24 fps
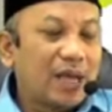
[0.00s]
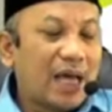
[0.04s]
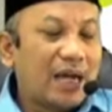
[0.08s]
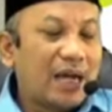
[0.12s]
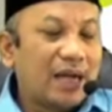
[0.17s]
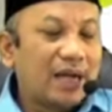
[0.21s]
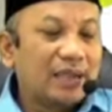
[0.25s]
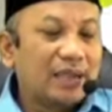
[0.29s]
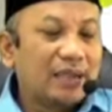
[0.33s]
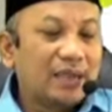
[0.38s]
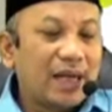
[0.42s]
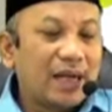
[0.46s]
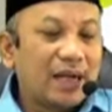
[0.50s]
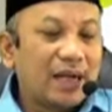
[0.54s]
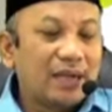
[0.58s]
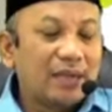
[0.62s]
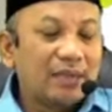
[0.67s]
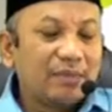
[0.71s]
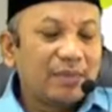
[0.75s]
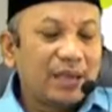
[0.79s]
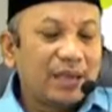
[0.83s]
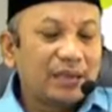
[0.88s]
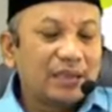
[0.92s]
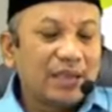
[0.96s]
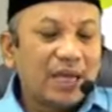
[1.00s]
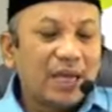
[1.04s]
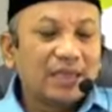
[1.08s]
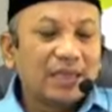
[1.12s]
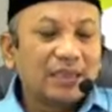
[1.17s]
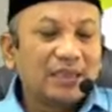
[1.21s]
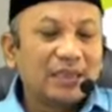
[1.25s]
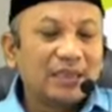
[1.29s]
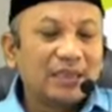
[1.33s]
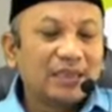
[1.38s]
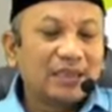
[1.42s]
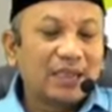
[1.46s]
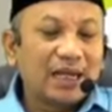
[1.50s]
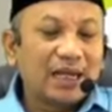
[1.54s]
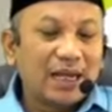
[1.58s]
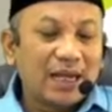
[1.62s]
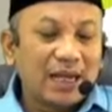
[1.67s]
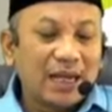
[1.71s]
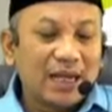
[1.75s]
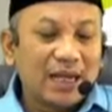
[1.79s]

alat-alat masak setelah